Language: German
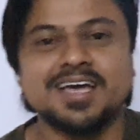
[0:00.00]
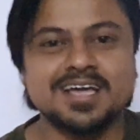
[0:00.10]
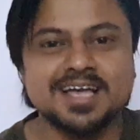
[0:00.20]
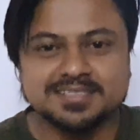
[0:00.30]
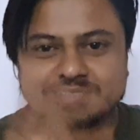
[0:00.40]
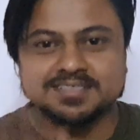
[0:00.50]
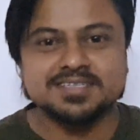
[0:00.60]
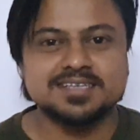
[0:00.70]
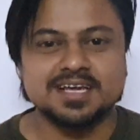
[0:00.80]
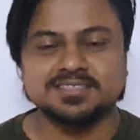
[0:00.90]
Hey guys, this
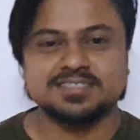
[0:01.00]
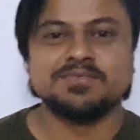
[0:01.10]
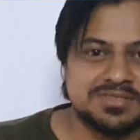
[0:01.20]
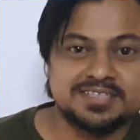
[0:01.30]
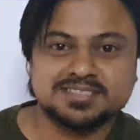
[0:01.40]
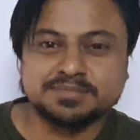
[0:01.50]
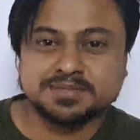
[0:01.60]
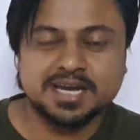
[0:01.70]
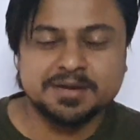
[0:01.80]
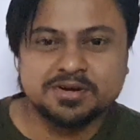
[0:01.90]
is Gansham. Then
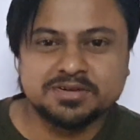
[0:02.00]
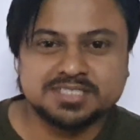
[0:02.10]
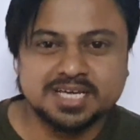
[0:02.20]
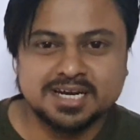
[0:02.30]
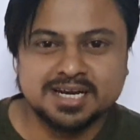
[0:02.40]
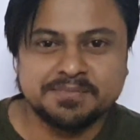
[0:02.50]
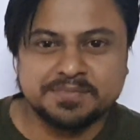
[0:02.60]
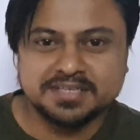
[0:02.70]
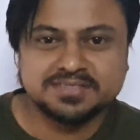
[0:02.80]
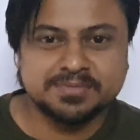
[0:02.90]
subscribe our channel and
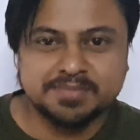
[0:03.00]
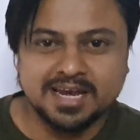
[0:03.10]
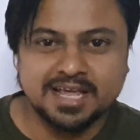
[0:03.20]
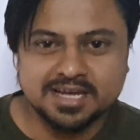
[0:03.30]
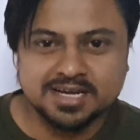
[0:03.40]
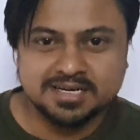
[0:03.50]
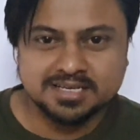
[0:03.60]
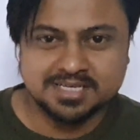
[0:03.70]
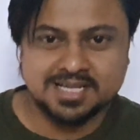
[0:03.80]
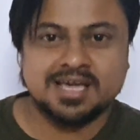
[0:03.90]
press the bell icon
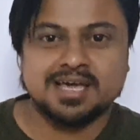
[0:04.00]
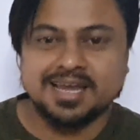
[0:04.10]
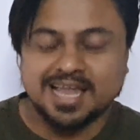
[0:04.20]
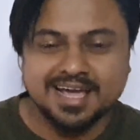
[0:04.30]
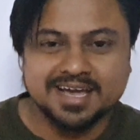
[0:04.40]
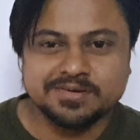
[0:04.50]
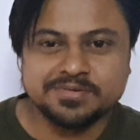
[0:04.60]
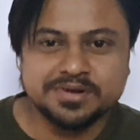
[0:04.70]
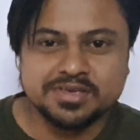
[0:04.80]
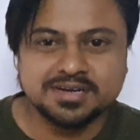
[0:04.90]
and like our
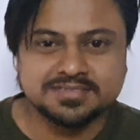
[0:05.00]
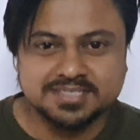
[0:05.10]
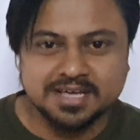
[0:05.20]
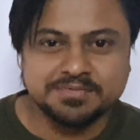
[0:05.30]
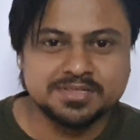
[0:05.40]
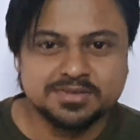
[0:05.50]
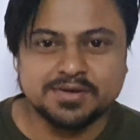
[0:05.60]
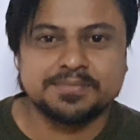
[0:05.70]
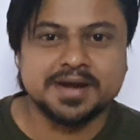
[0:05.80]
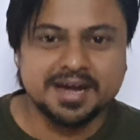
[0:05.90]
video and share with your
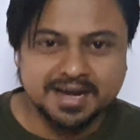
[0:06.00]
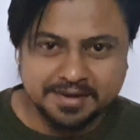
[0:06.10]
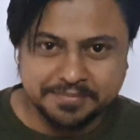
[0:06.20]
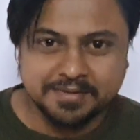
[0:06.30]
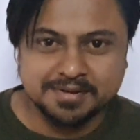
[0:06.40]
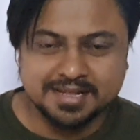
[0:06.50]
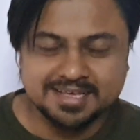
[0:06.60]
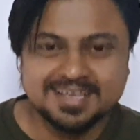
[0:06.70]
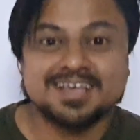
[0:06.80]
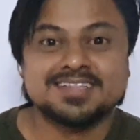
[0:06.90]
friend and family.
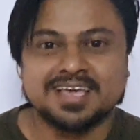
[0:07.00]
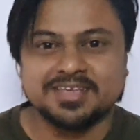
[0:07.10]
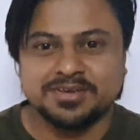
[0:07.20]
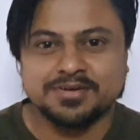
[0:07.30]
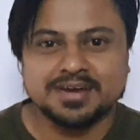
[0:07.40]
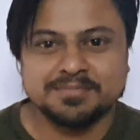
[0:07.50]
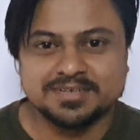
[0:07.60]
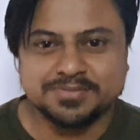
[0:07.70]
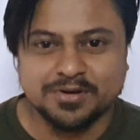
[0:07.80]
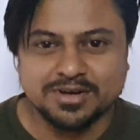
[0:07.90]
Thank you very much
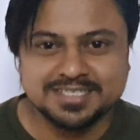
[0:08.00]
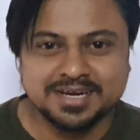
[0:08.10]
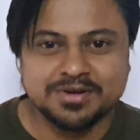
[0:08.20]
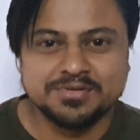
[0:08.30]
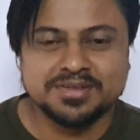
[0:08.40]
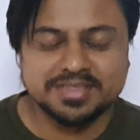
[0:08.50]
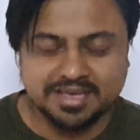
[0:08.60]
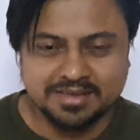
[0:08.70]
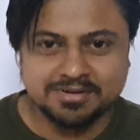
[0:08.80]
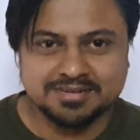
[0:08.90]
for watching our video.
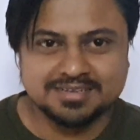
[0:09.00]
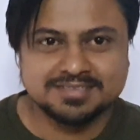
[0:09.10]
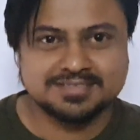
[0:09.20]
Thank you.